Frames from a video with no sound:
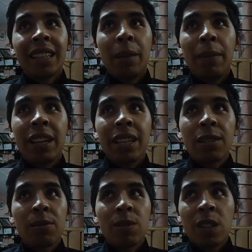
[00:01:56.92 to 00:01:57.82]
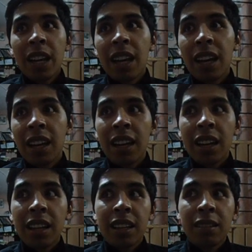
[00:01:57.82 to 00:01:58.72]
También escuché...
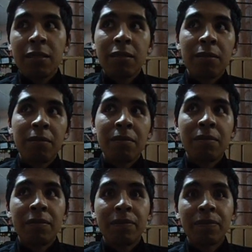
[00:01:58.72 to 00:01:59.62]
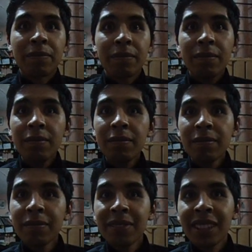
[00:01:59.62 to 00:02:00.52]
Todo eso lo escuchaba mi abuelita.
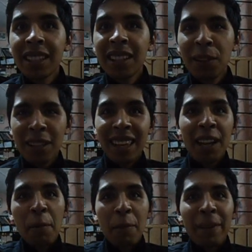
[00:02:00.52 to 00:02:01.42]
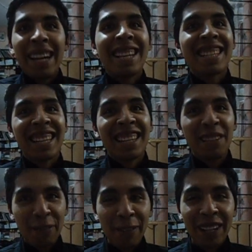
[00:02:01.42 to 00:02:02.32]
Oye, déjame en paz.
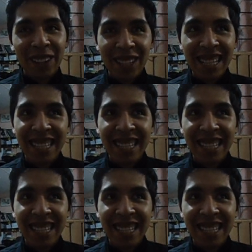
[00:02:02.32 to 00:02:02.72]
Yo viví con los